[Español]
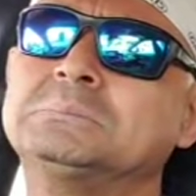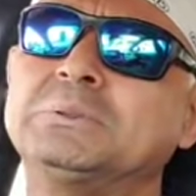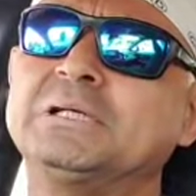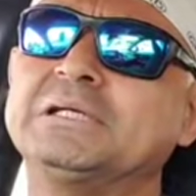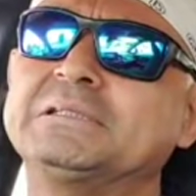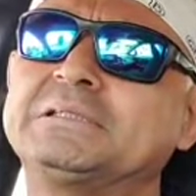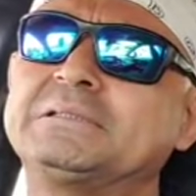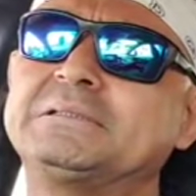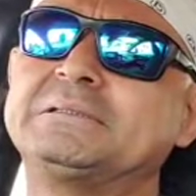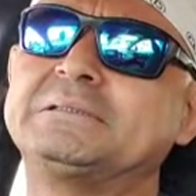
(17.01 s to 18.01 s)
Pues
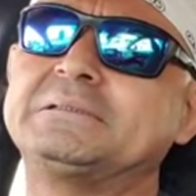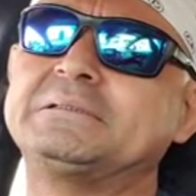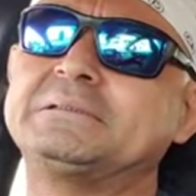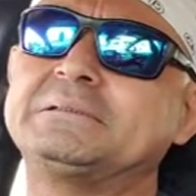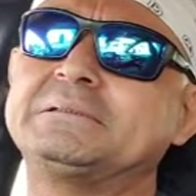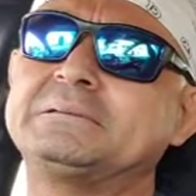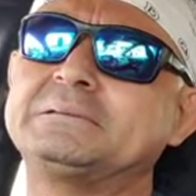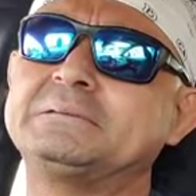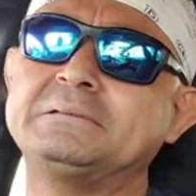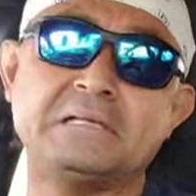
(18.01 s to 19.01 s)

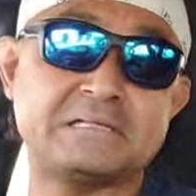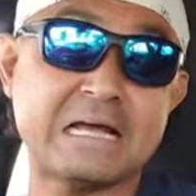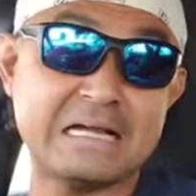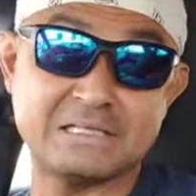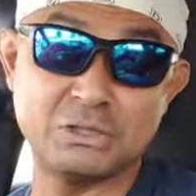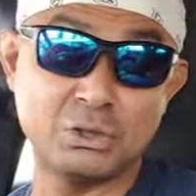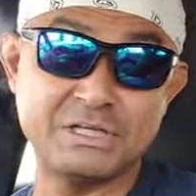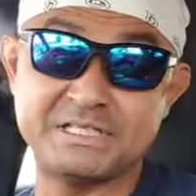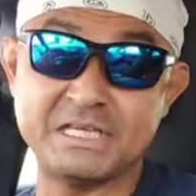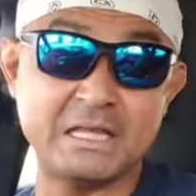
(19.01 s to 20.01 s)
quizás no
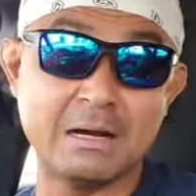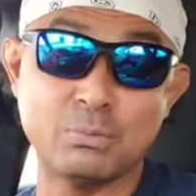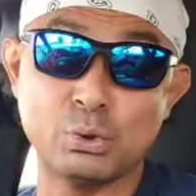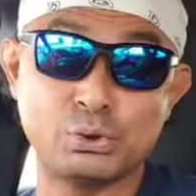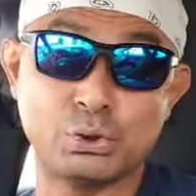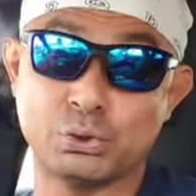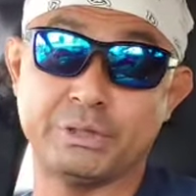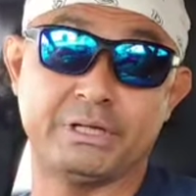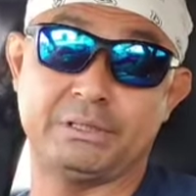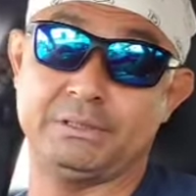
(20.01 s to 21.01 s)
incida
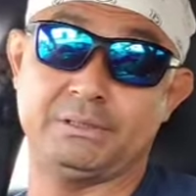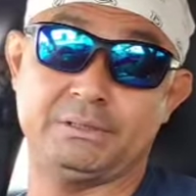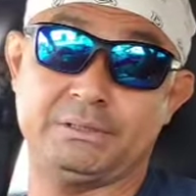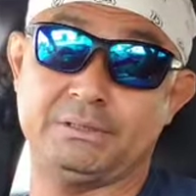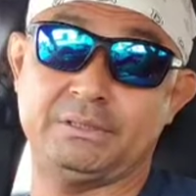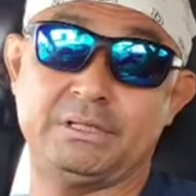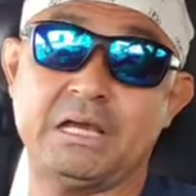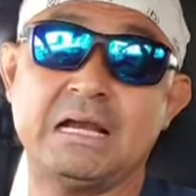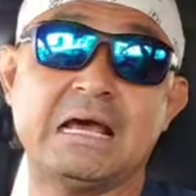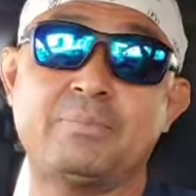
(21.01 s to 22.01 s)
mucho en,
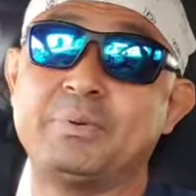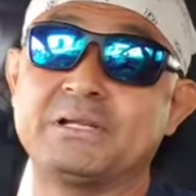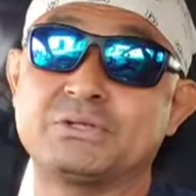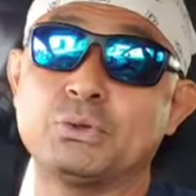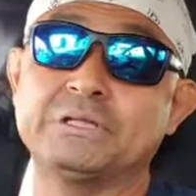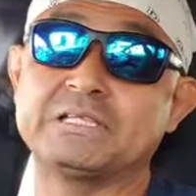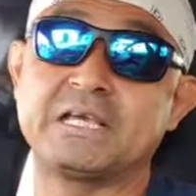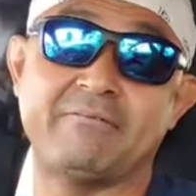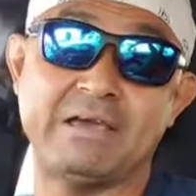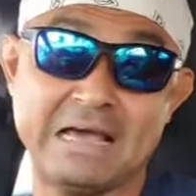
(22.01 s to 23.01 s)
en las
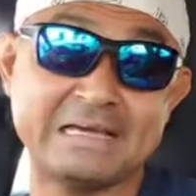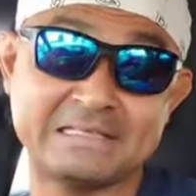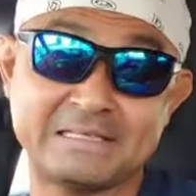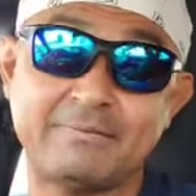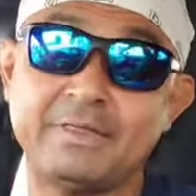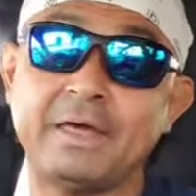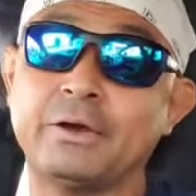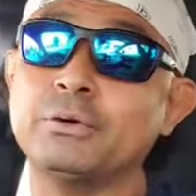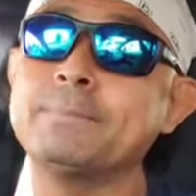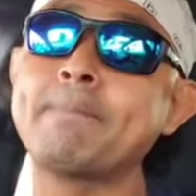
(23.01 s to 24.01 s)
personas que vean este
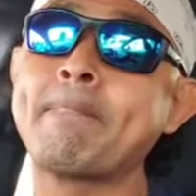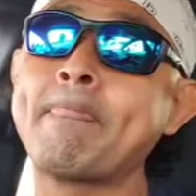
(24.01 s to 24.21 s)
video,